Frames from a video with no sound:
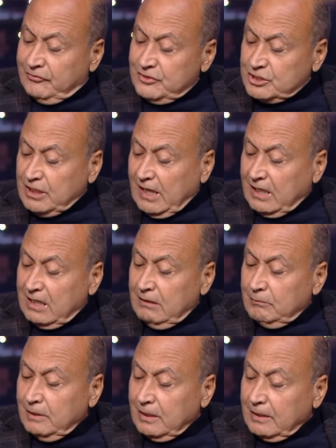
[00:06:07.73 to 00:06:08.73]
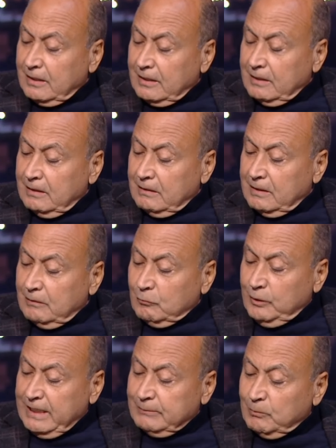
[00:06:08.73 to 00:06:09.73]
فيش حاجه ال ال ال
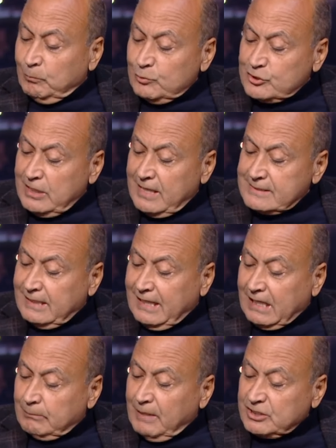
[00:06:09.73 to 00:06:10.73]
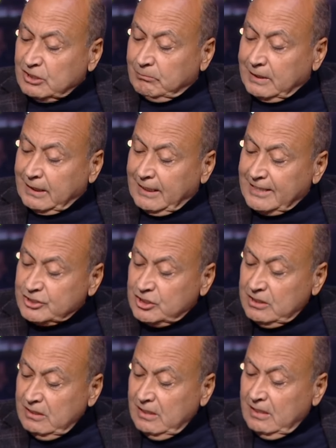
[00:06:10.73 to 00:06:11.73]
واحنا بنبص لهذا الحرب عشان ما نغلطش